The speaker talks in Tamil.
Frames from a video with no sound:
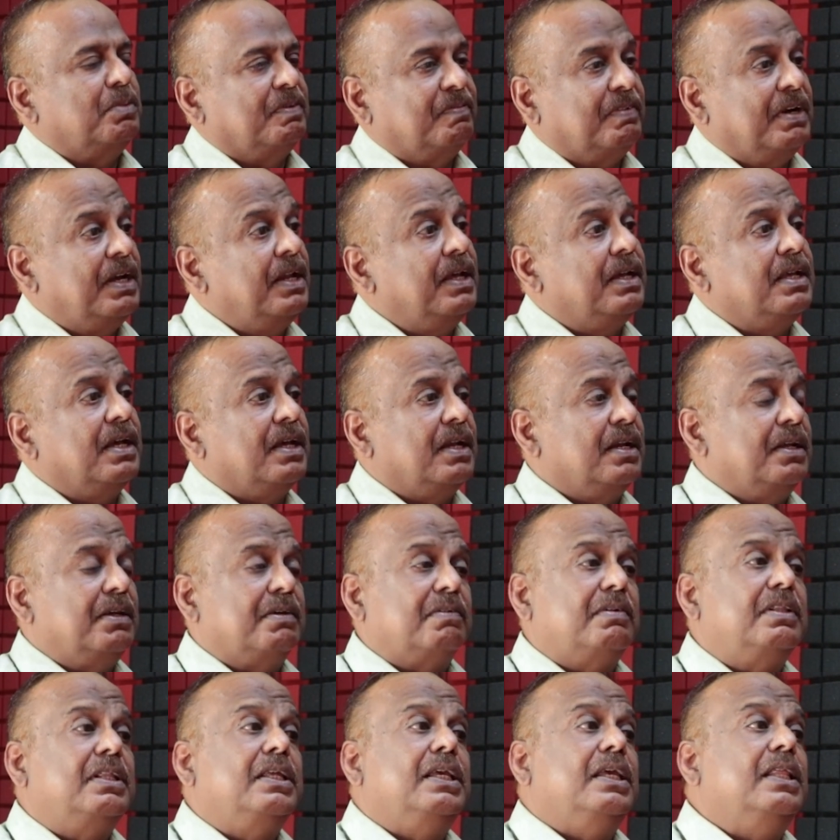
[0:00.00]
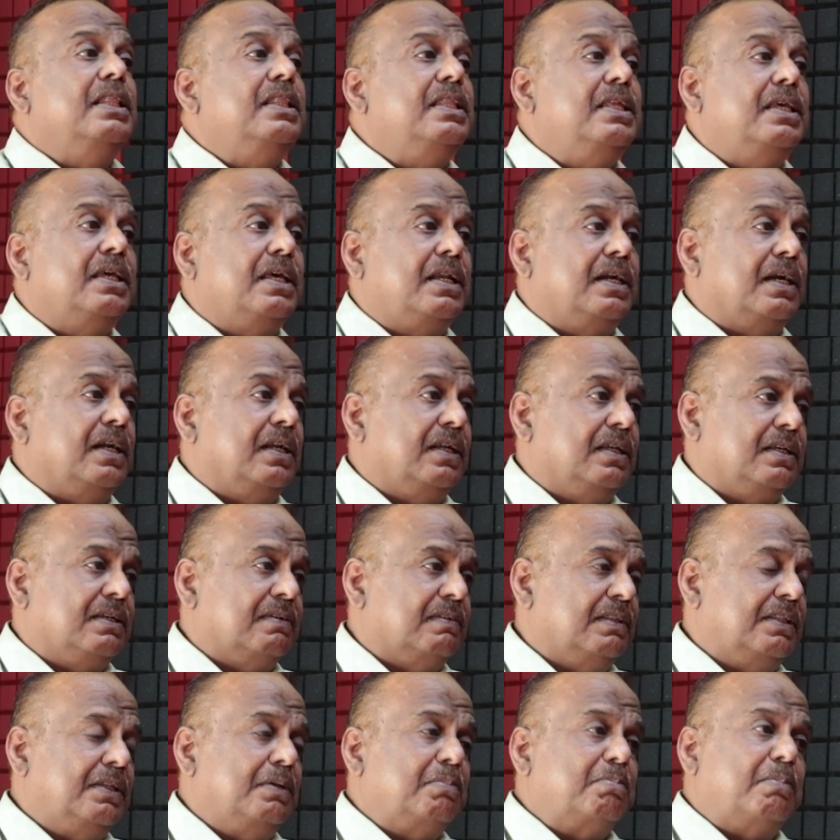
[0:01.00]
வெள்ளக்காரங்க வந்து இந்தியர்களுக்கு
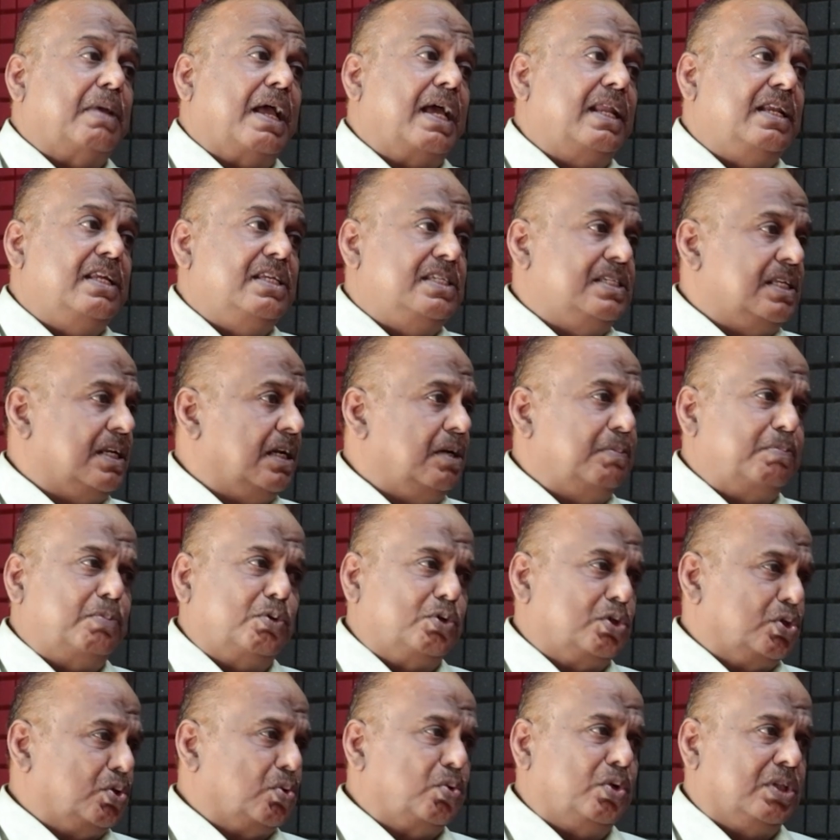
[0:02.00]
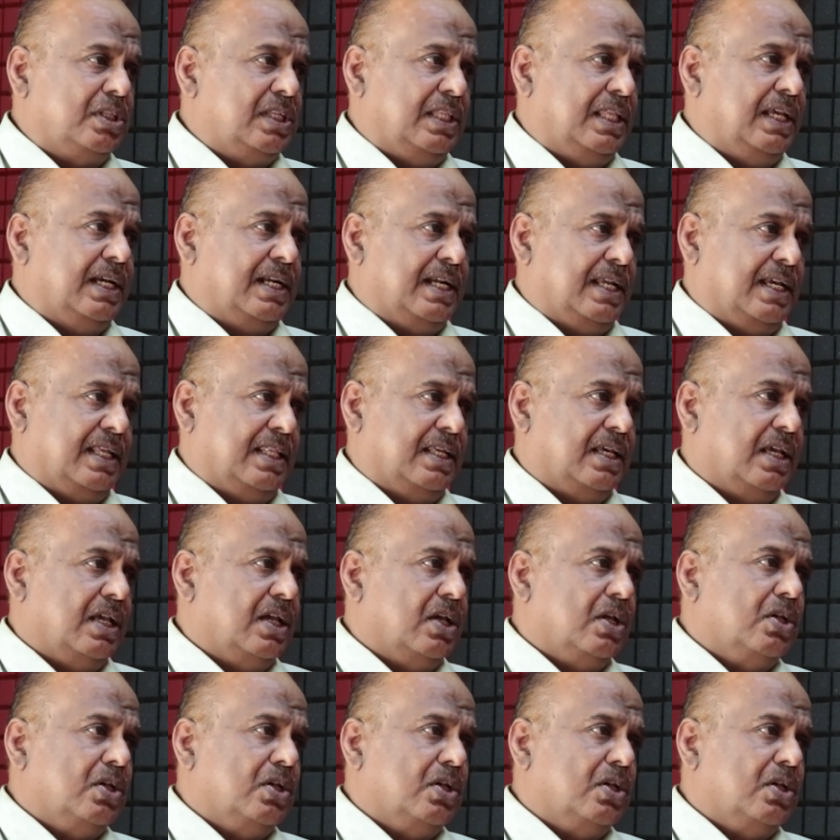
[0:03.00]
வந்து மேனேஜரியல் போஸ்ட் கொடுத்ததே கிடையாது